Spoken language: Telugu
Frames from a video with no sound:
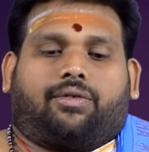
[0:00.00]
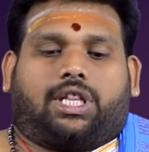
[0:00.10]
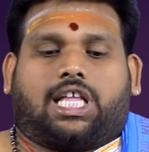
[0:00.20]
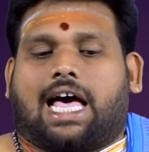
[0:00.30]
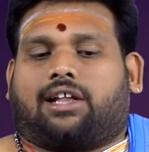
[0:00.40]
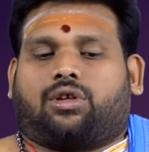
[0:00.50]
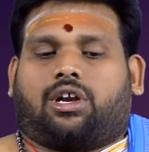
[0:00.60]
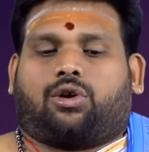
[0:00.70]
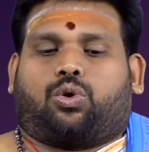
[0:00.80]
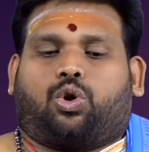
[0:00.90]

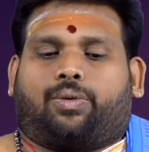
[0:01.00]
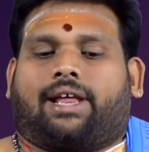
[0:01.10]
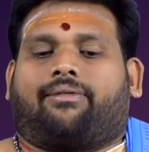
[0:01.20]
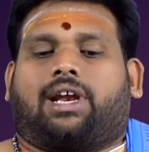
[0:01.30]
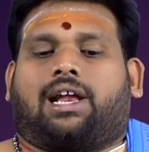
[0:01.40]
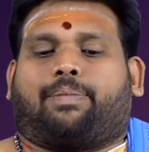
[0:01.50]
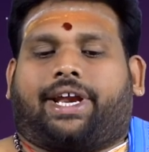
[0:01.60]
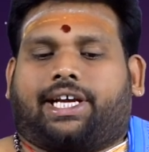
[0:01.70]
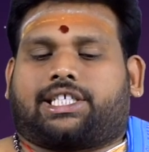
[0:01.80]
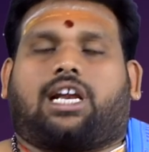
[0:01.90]
విద్యార్థులకు గురుబలం వలన
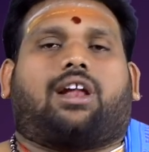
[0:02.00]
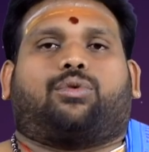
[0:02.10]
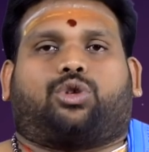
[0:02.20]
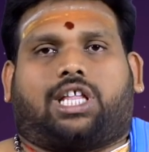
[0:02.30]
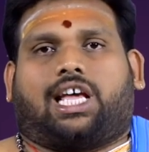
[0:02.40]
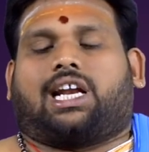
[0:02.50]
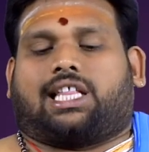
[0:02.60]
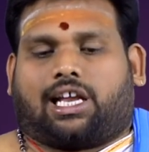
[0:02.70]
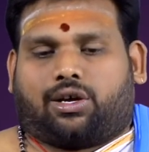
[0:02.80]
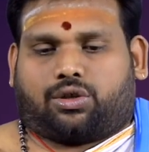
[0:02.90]
పరీక్షల్లో
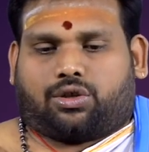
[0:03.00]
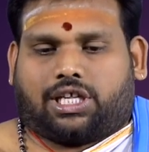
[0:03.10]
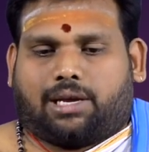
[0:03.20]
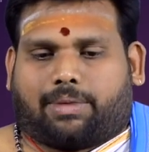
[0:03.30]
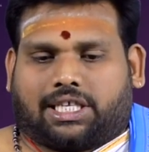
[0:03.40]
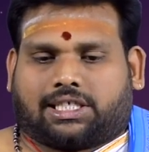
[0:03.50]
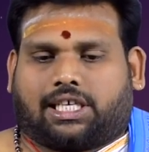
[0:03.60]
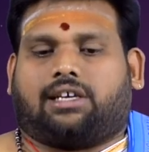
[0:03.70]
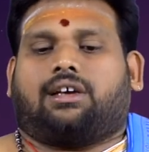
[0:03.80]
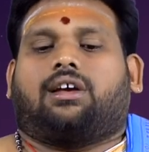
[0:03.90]
ఉత్తీర్ణత కలుగుతుంది
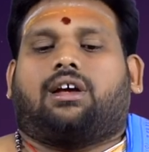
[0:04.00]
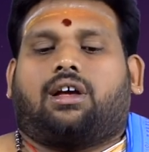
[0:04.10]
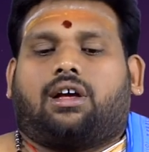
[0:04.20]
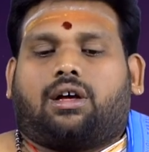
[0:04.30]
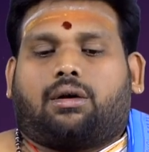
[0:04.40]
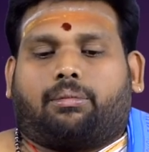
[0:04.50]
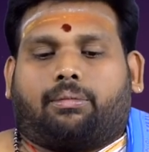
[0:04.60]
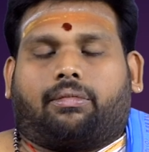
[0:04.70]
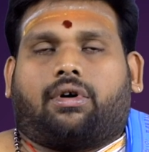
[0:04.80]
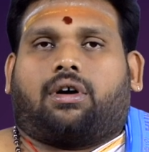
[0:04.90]
మంచి
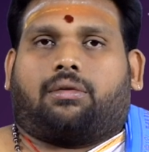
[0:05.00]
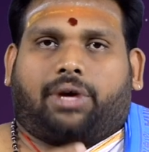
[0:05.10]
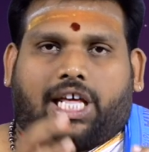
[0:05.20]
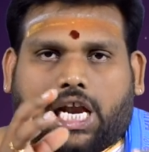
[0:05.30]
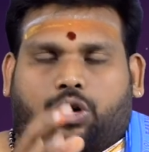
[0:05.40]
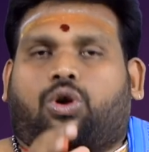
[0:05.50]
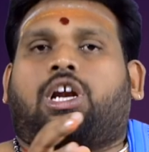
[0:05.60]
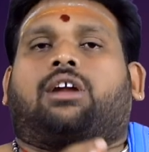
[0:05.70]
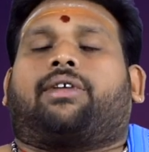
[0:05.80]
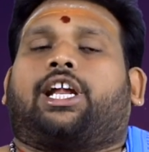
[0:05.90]
మీరు
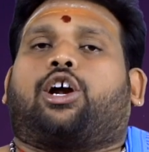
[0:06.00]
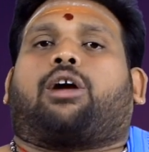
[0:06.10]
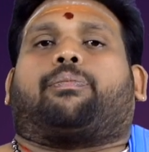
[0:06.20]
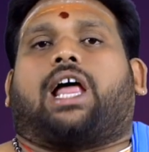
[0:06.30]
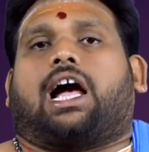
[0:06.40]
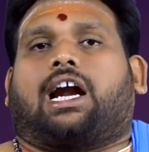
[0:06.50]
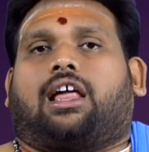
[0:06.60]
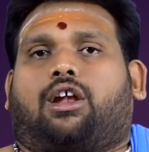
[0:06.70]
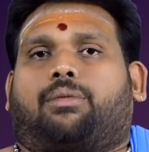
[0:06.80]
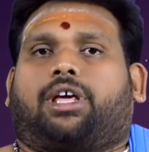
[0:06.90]
అనుకున్నటువంటి యొక్క
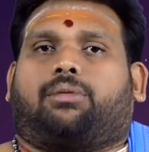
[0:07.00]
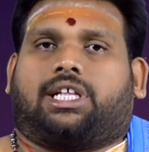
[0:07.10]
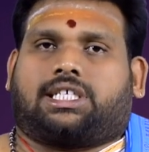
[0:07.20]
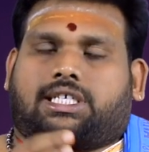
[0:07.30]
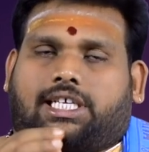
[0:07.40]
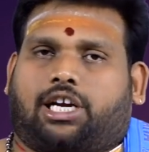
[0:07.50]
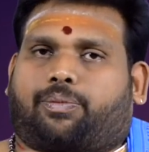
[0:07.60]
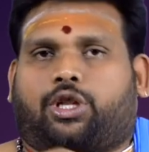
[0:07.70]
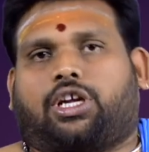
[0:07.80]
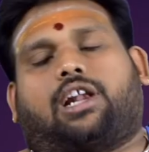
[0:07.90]
ప్రాంగణంలో మీరు మంచి సీటు
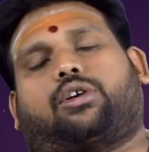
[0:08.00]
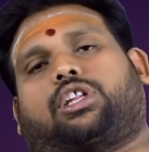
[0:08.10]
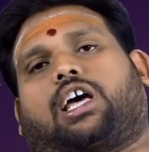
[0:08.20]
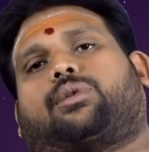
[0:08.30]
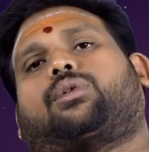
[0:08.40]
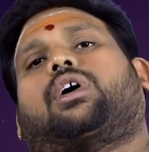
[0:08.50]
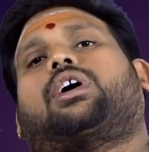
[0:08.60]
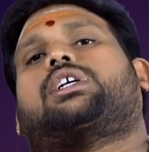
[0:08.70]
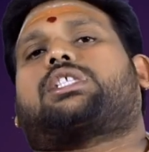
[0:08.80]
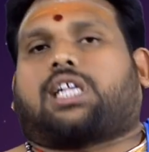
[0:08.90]
పొందగలుగుతారు
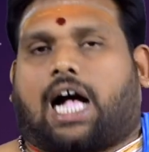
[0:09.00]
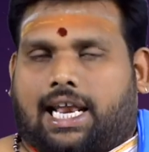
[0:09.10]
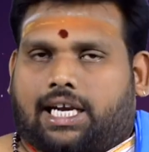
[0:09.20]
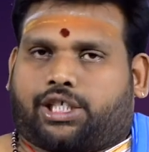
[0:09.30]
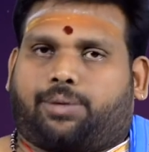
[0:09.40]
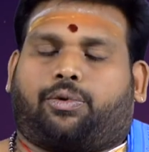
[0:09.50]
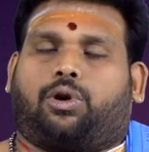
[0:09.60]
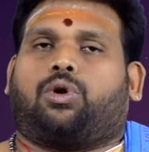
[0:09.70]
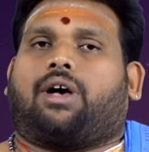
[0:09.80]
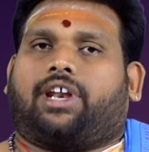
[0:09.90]

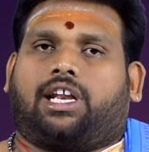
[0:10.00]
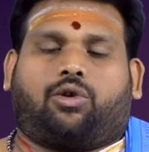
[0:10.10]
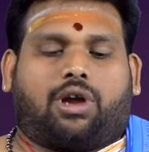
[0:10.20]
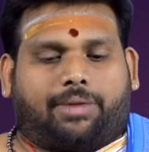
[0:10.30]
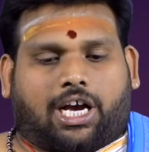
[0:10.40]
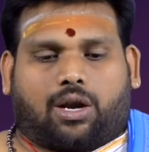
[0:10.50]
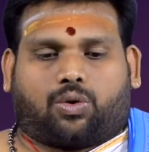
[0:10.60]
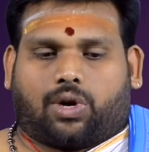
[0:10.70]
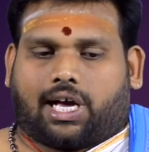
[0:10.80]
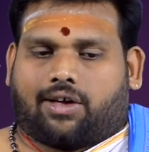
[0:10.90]
స్కాలర్షిప్లు అవన్నీ కూడా మీకు
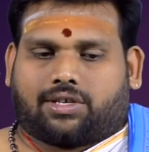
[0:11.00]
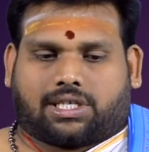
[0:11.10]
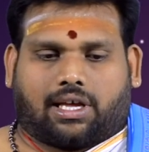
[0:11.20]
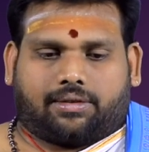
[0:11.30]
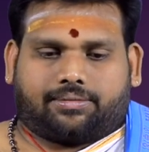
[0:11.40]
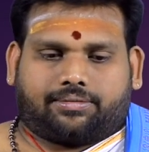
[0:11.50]
అనుకూలంగా వస్తాయి